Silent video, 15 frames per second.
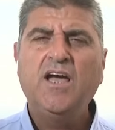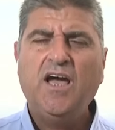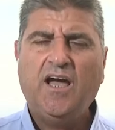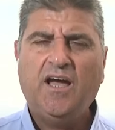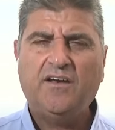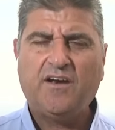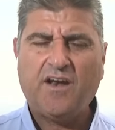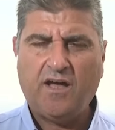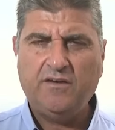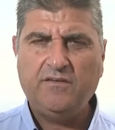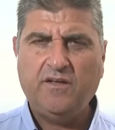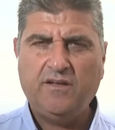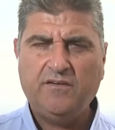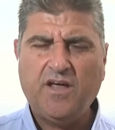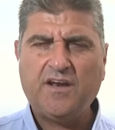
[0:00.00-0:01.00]
آه،
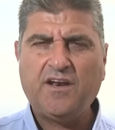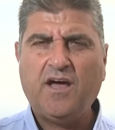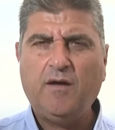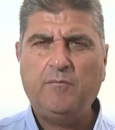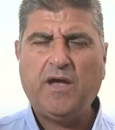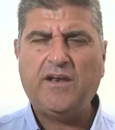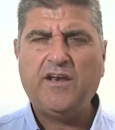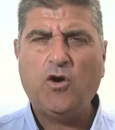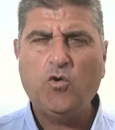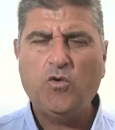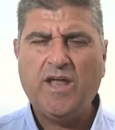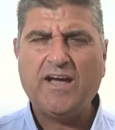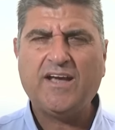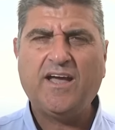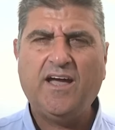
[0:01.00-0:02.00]
نرى بأن
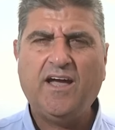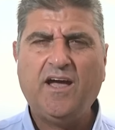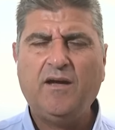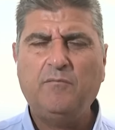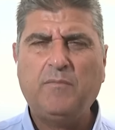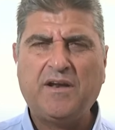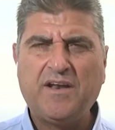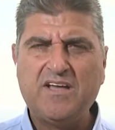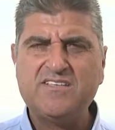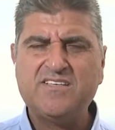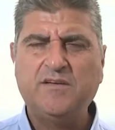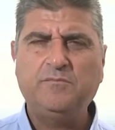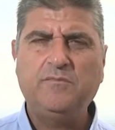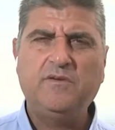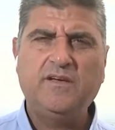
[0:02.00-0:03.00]
هناك
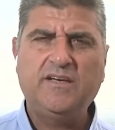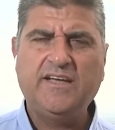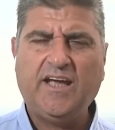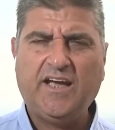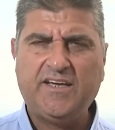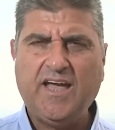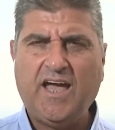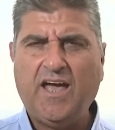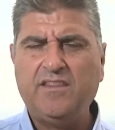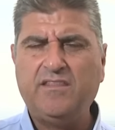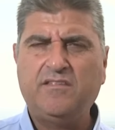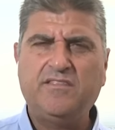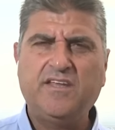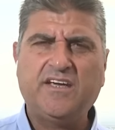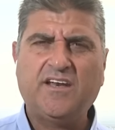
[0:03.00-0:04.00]
مراسم لإحياء هذه
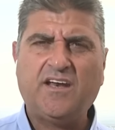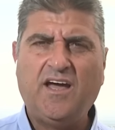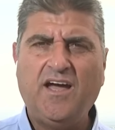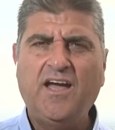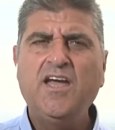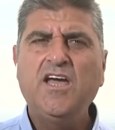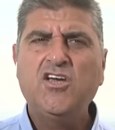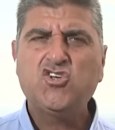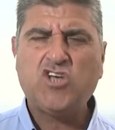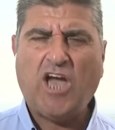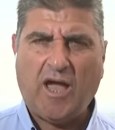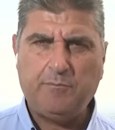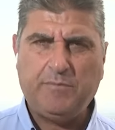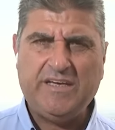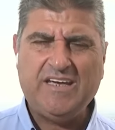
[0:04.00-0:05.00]
الذكرى
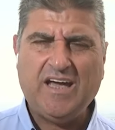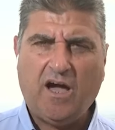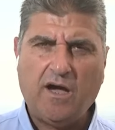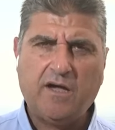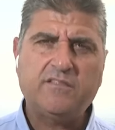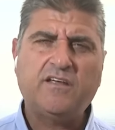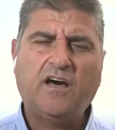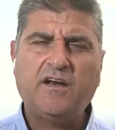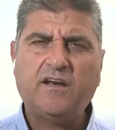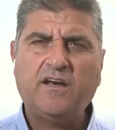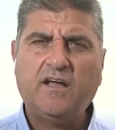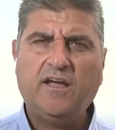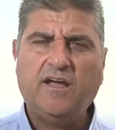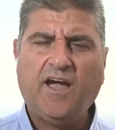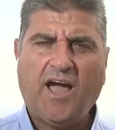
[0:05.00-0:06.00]
شعبية أكثر
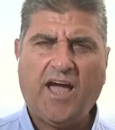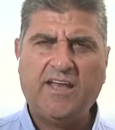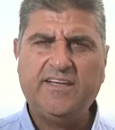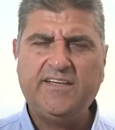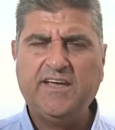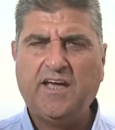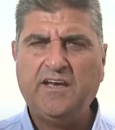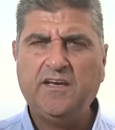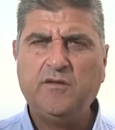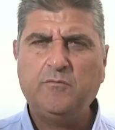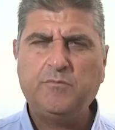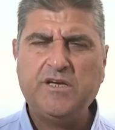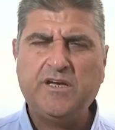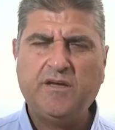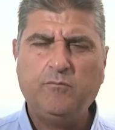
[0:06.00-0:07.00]
حاليا
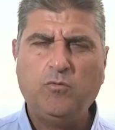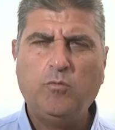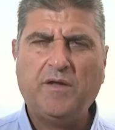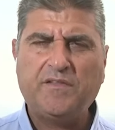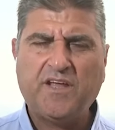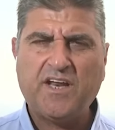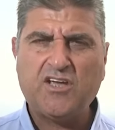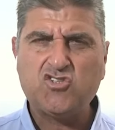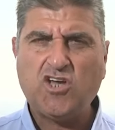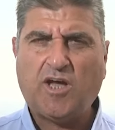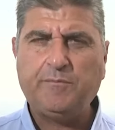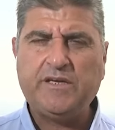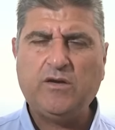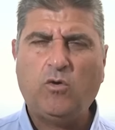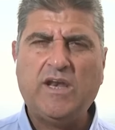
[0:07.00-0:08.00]
بمبادرات
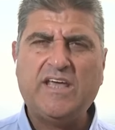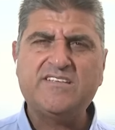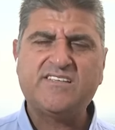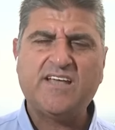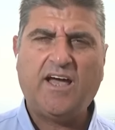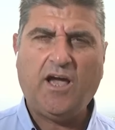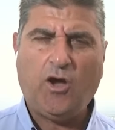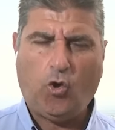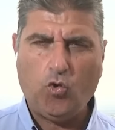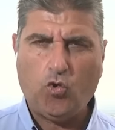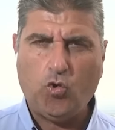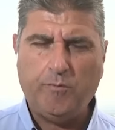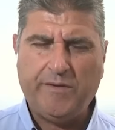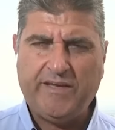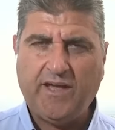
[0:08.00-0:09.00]
شعبية وليس
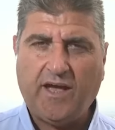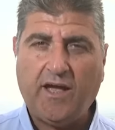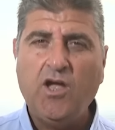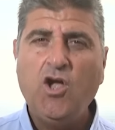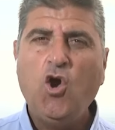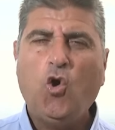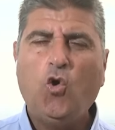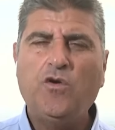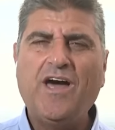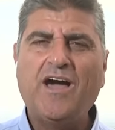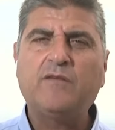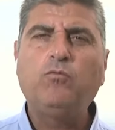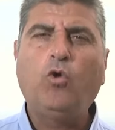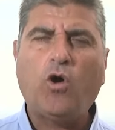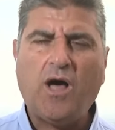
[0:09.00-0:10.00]
حكومية
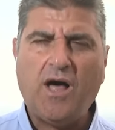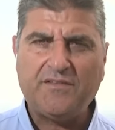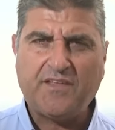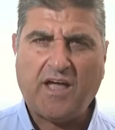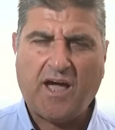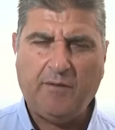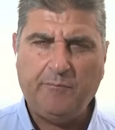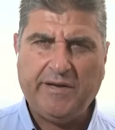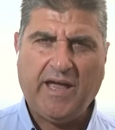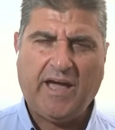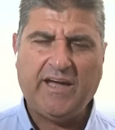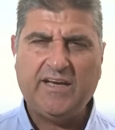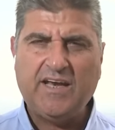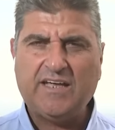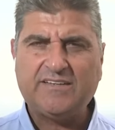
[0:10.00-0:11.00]
هناك مقاطعة من
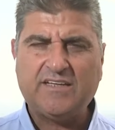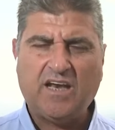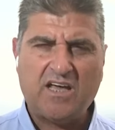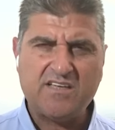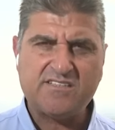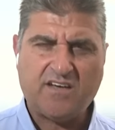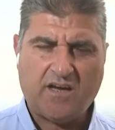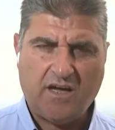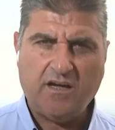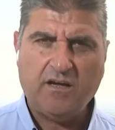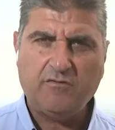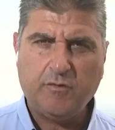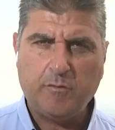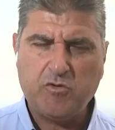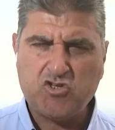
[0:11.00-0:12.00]
عائلات الأسرة
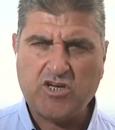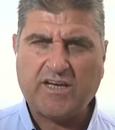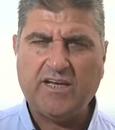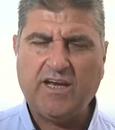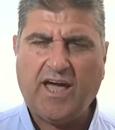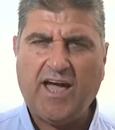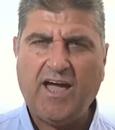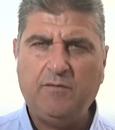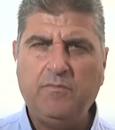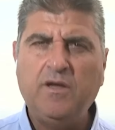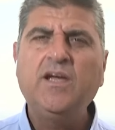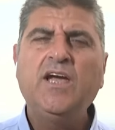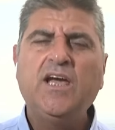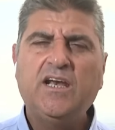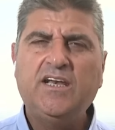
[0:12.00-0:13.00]
بشكل عام
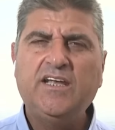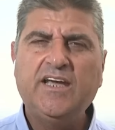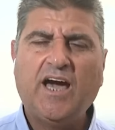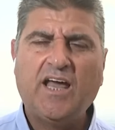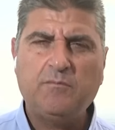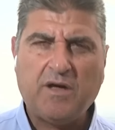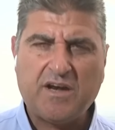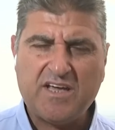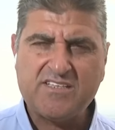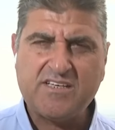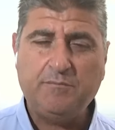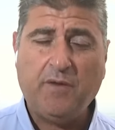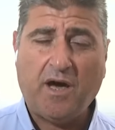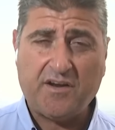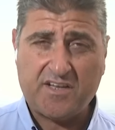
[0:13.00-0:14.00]

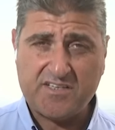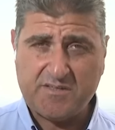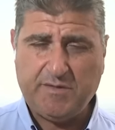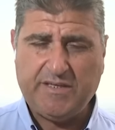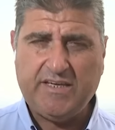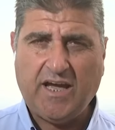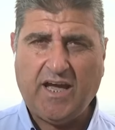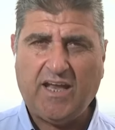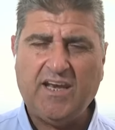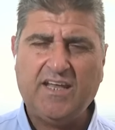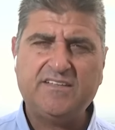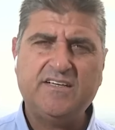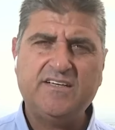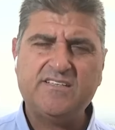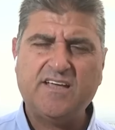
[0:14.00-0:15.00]
للمراسم الرسمية
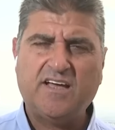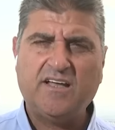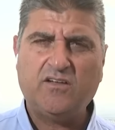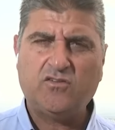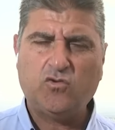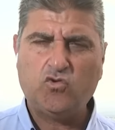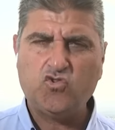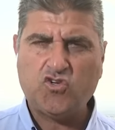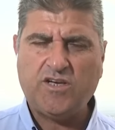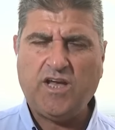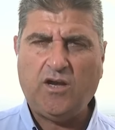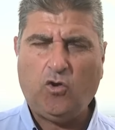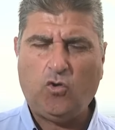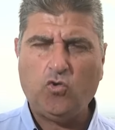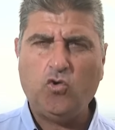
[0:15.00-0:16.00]
التي ستجريها
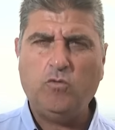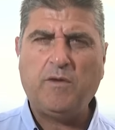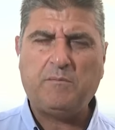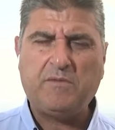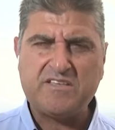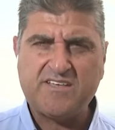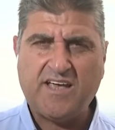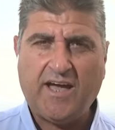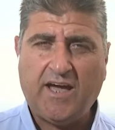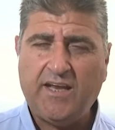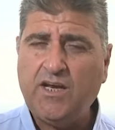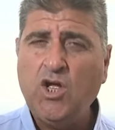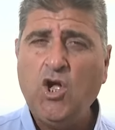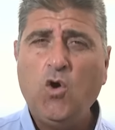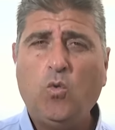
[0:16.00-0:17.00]
الحكومة مساء
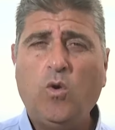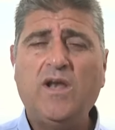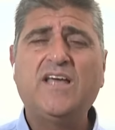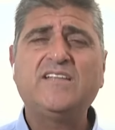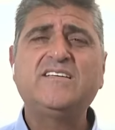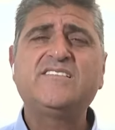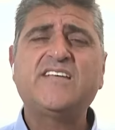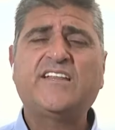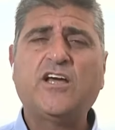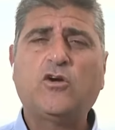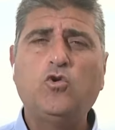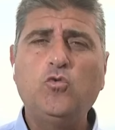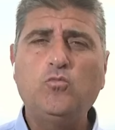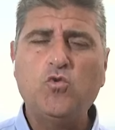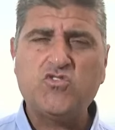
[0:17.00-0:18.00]
والتي
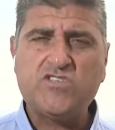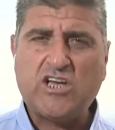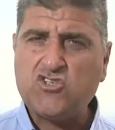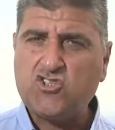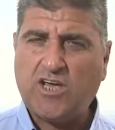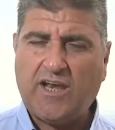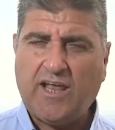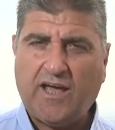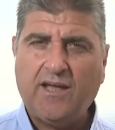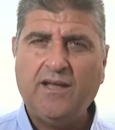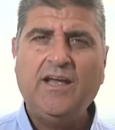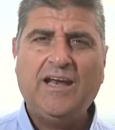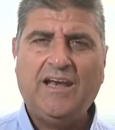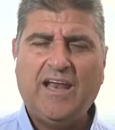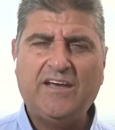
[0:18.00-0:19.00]
ستكون مسجلة
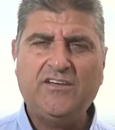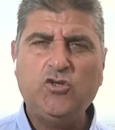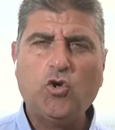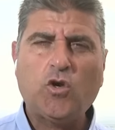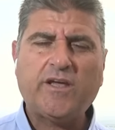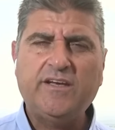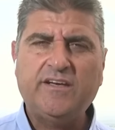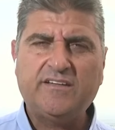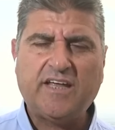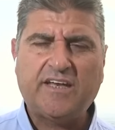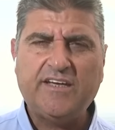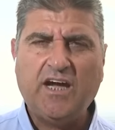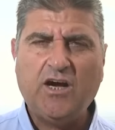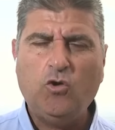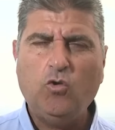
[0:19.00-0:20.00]
لن يلقي
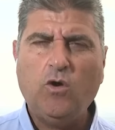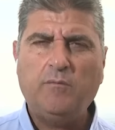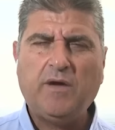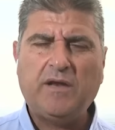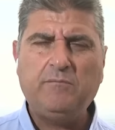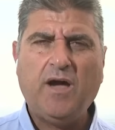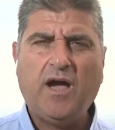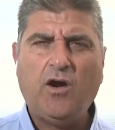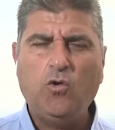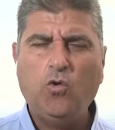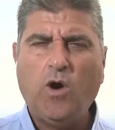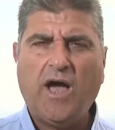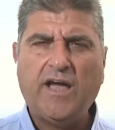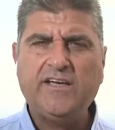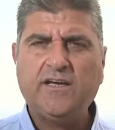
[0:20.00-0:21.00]
نتنياهو هو من معه
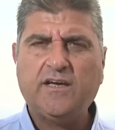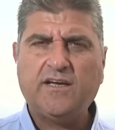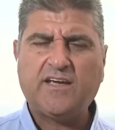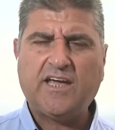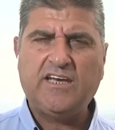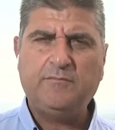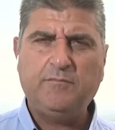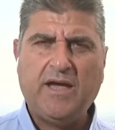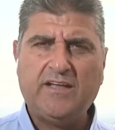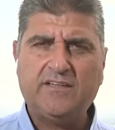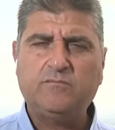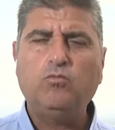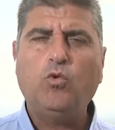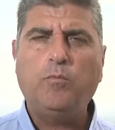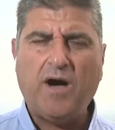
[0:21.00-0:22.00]
أي كلمات
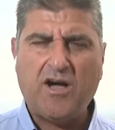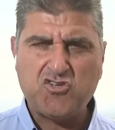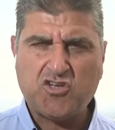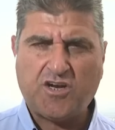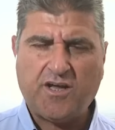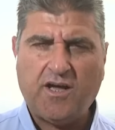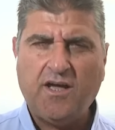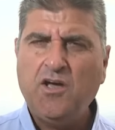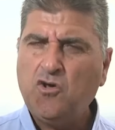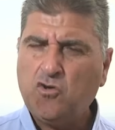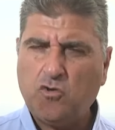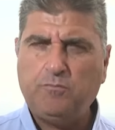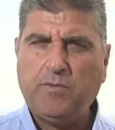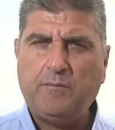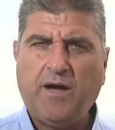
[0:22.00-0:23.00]
مباشرة
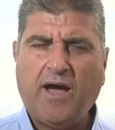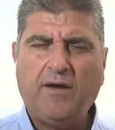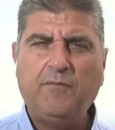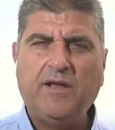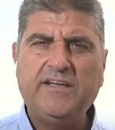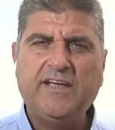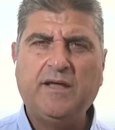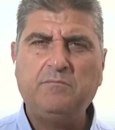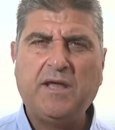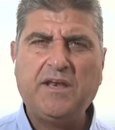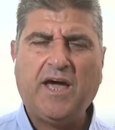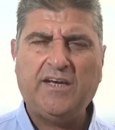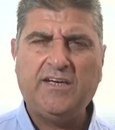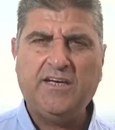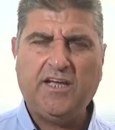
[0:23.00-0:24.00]
ربما عمليا
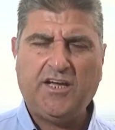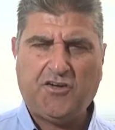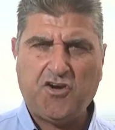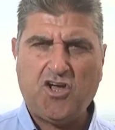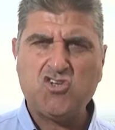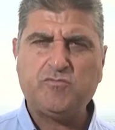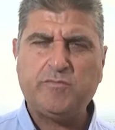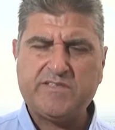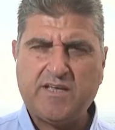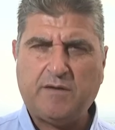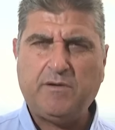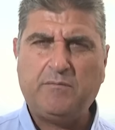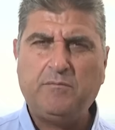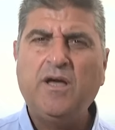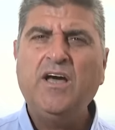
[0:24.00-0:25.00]
منعا للإحراج
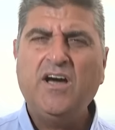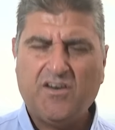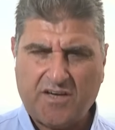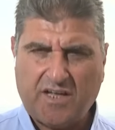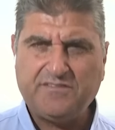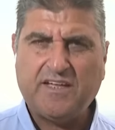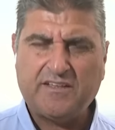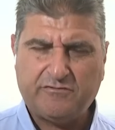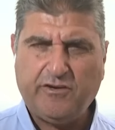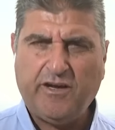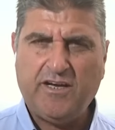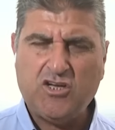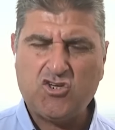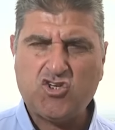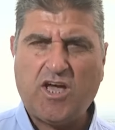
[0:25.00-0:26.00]
بسبب ردة
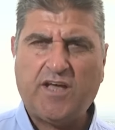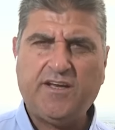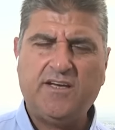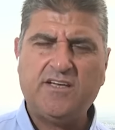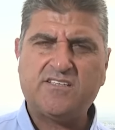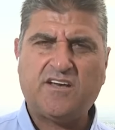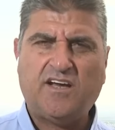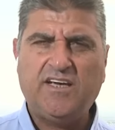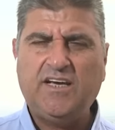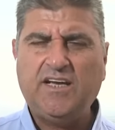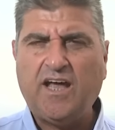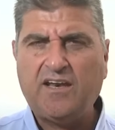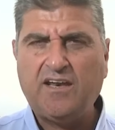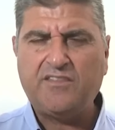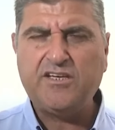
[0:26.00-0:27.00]
فعل الشارع
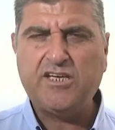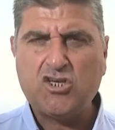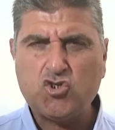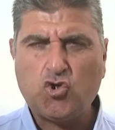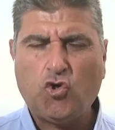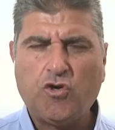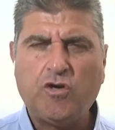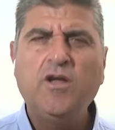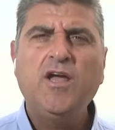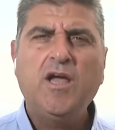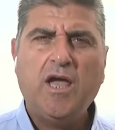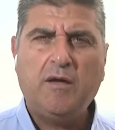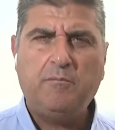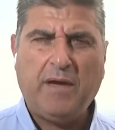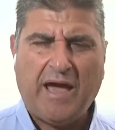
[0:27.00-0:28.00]
الإسرائيلي الذي يشعر
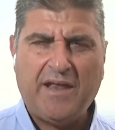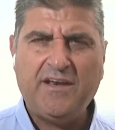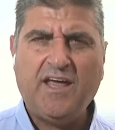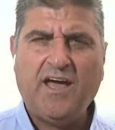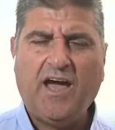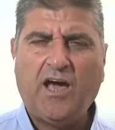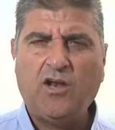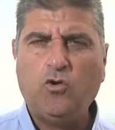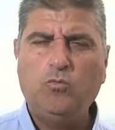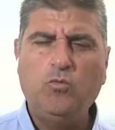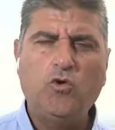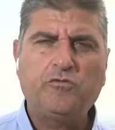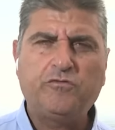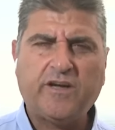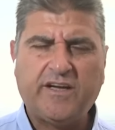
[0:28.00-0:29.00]
بأن
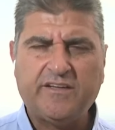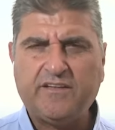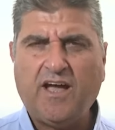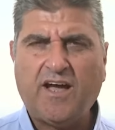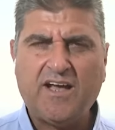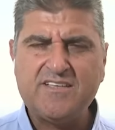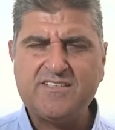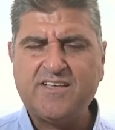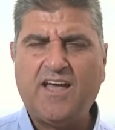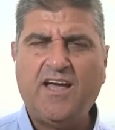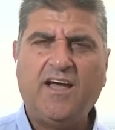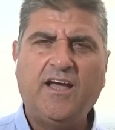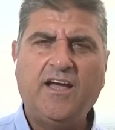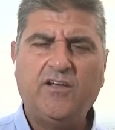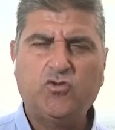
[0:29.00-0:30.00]
الأمور في قطاع غزة
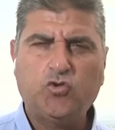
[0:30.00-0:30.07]
آه،